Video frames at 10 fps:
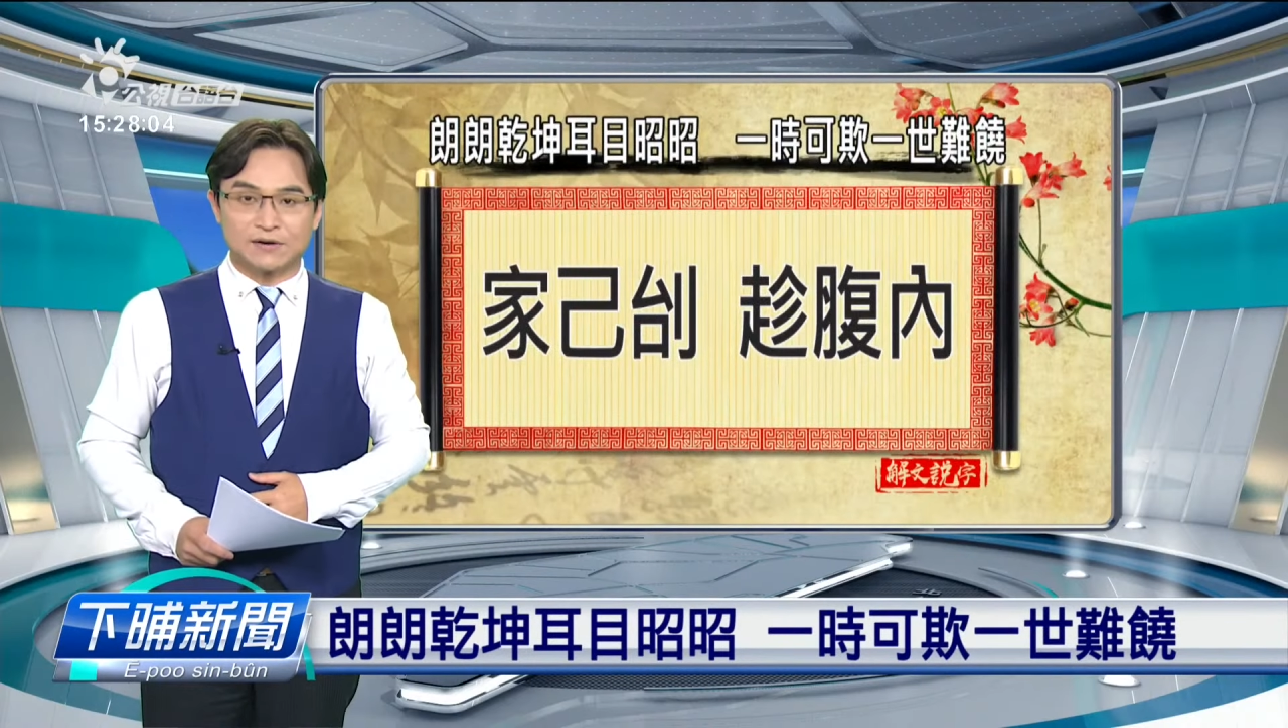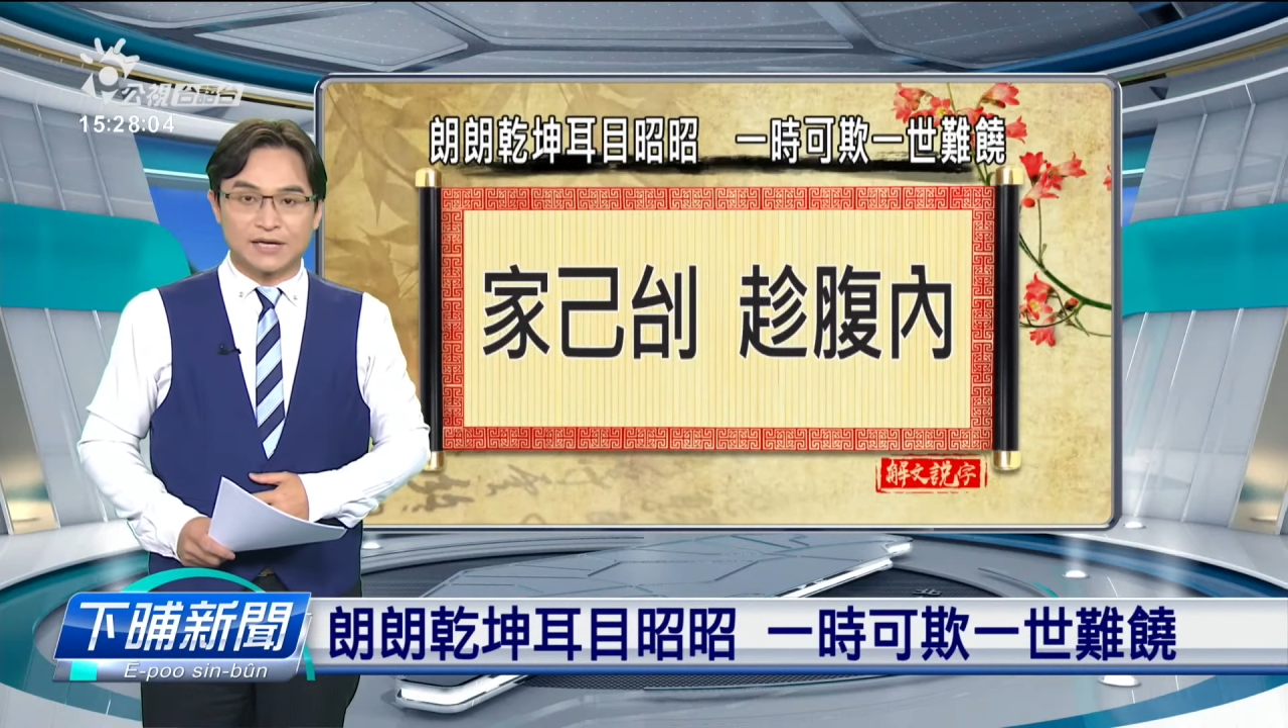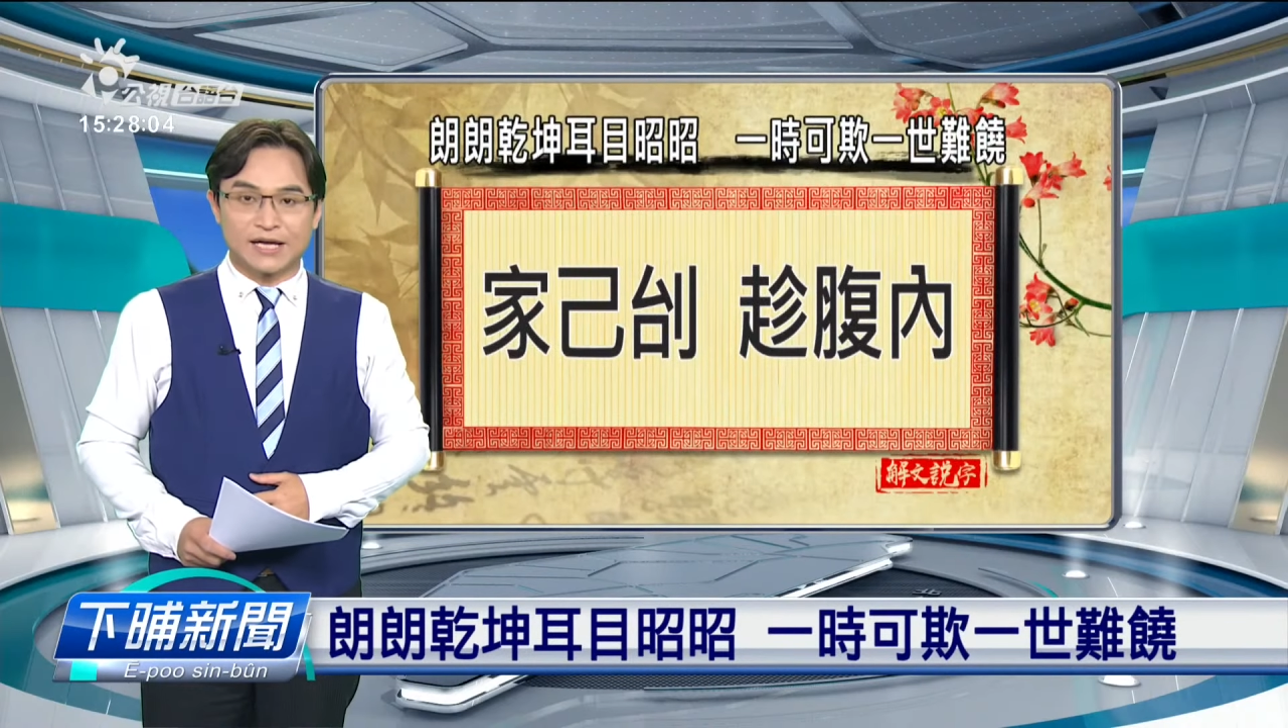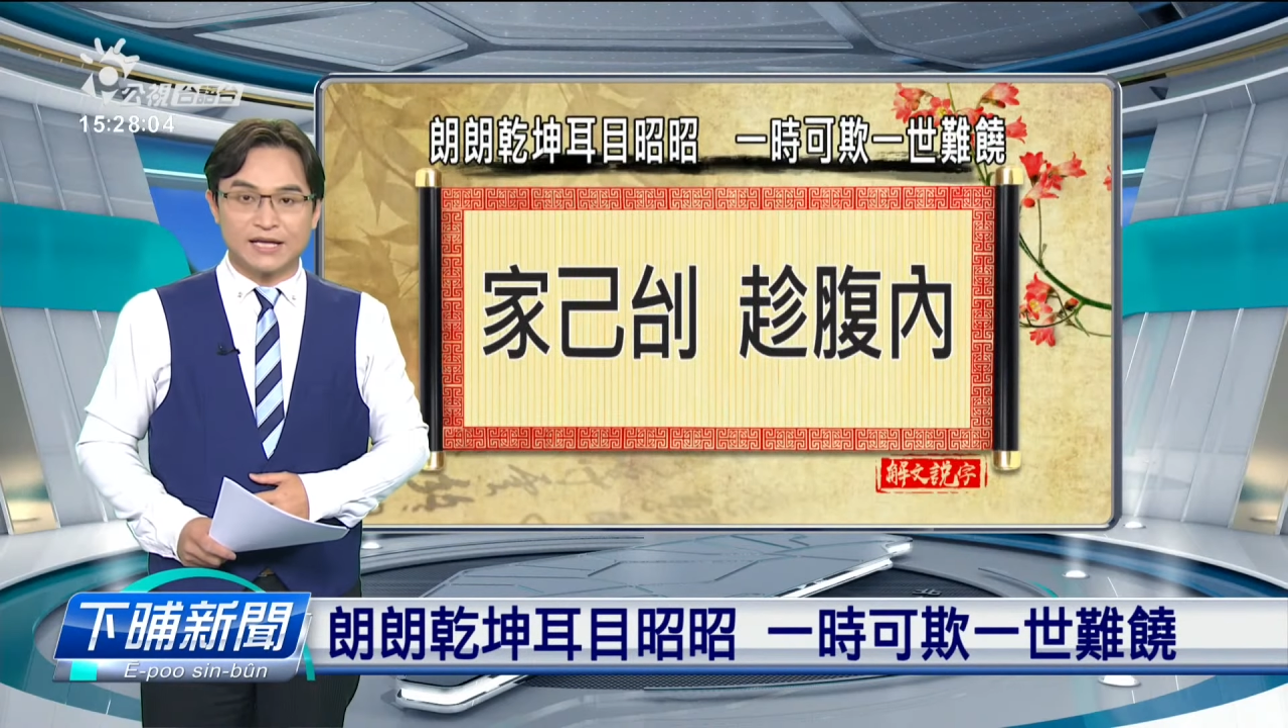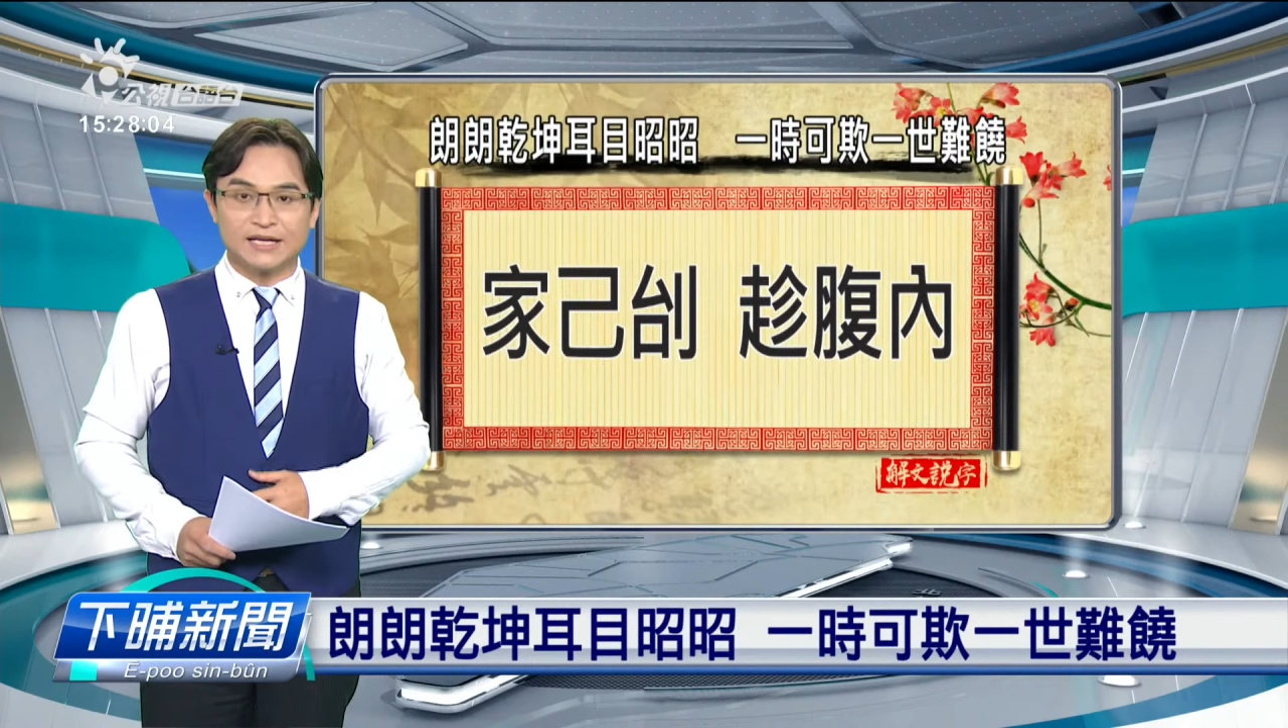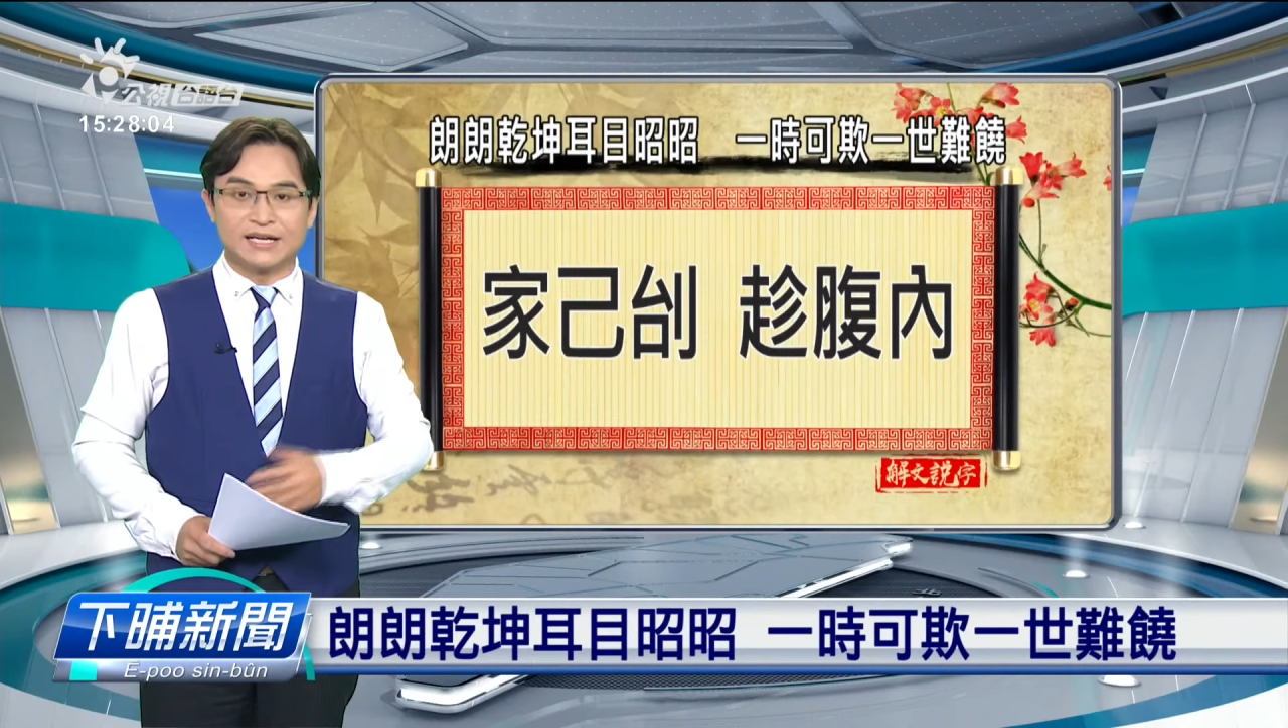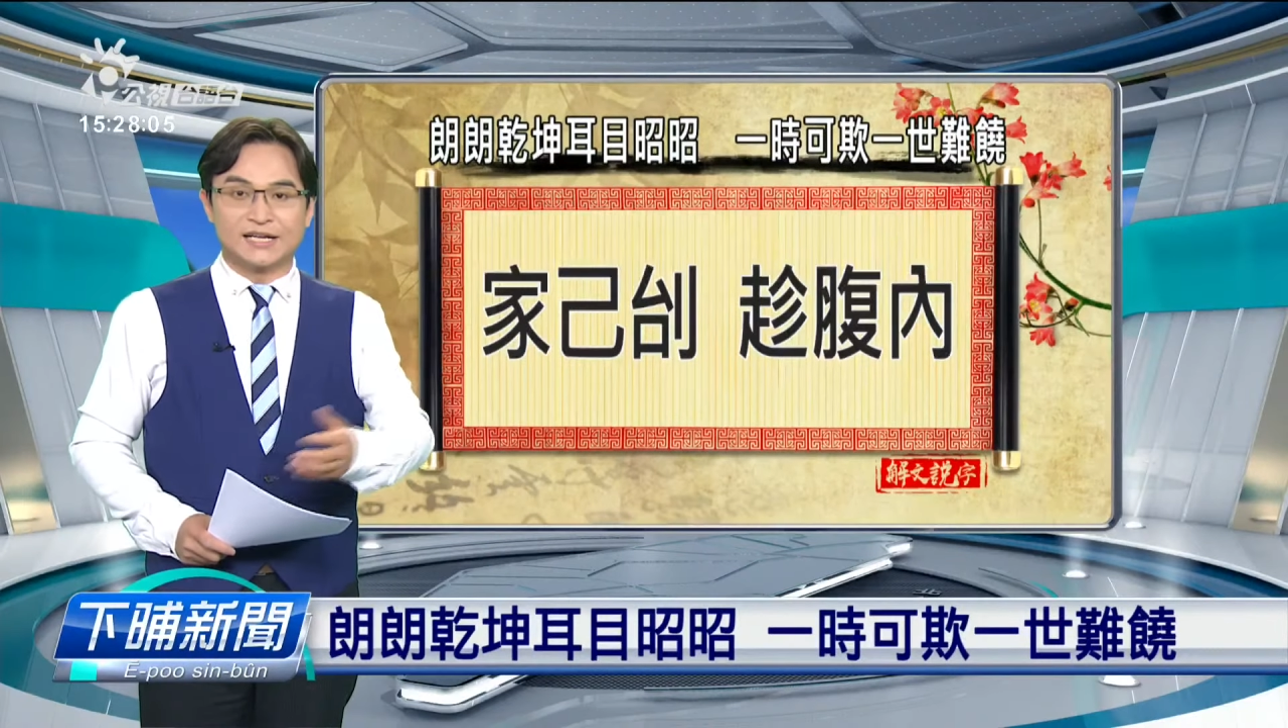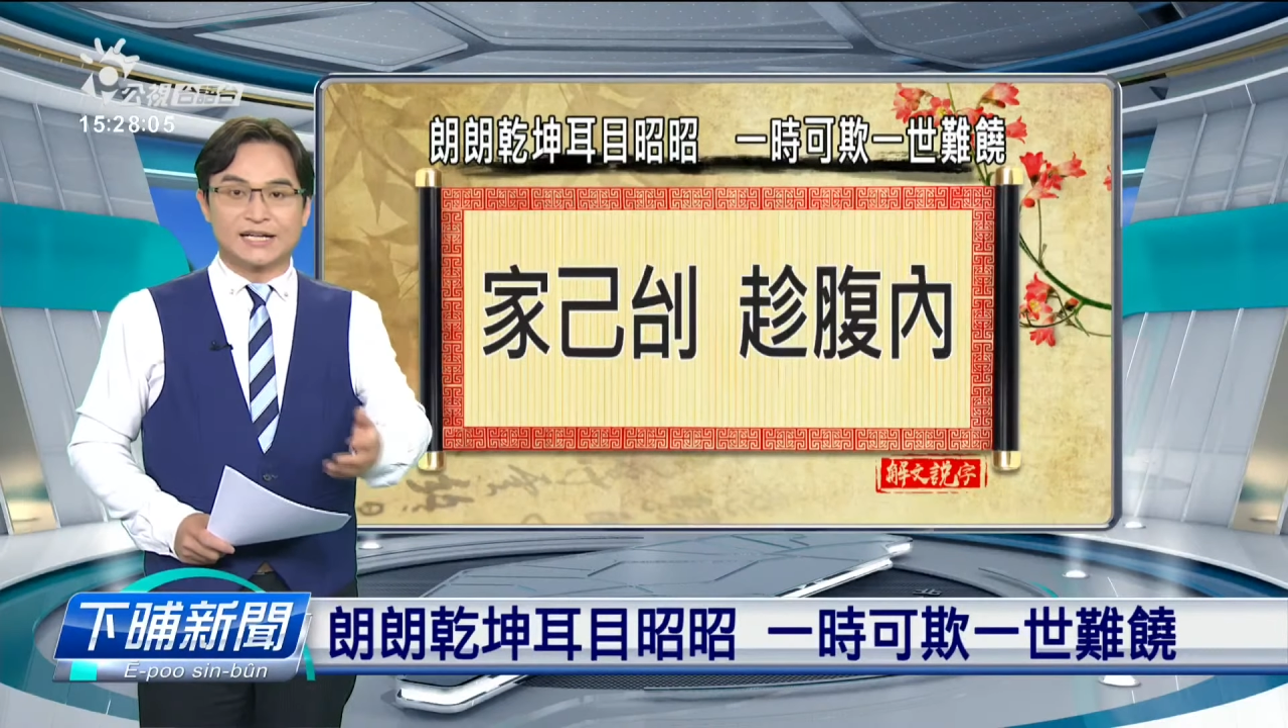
头家，